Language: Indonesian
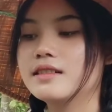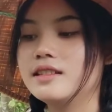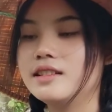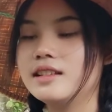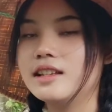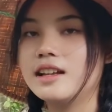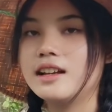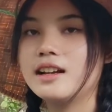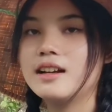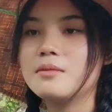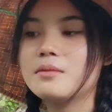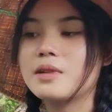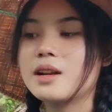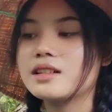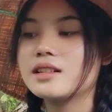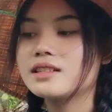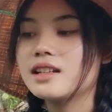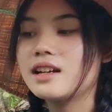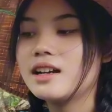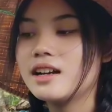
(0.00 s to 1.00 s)
Ya nggak
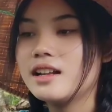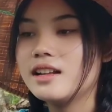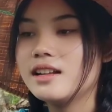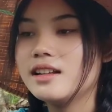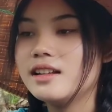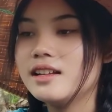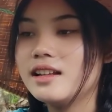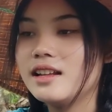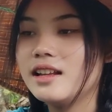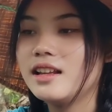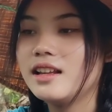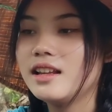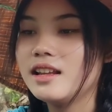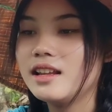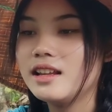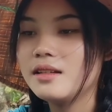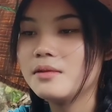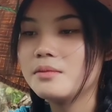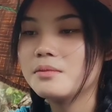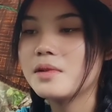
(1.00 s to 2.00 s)
merasakan
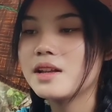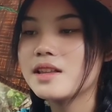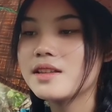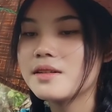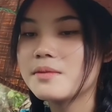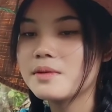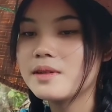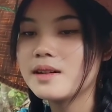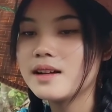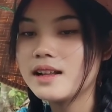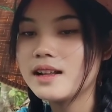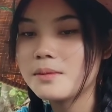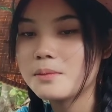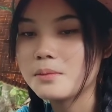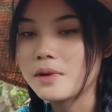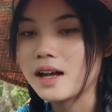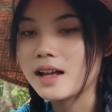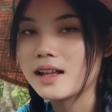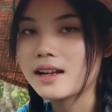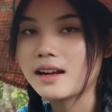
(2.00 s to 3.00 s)
di banyak
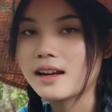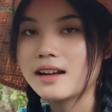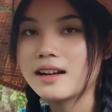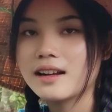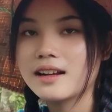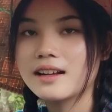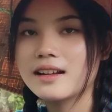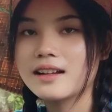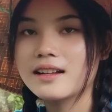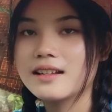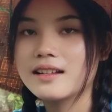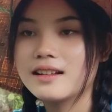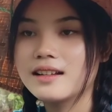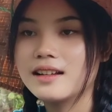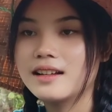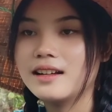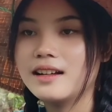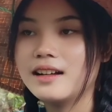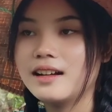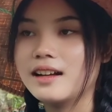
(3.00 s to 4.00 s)
penggemar. Oh enggak.
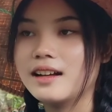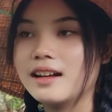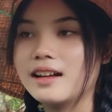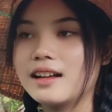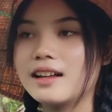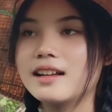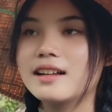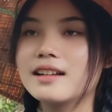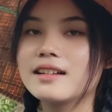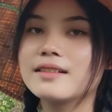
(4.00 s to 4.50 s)
Enggak.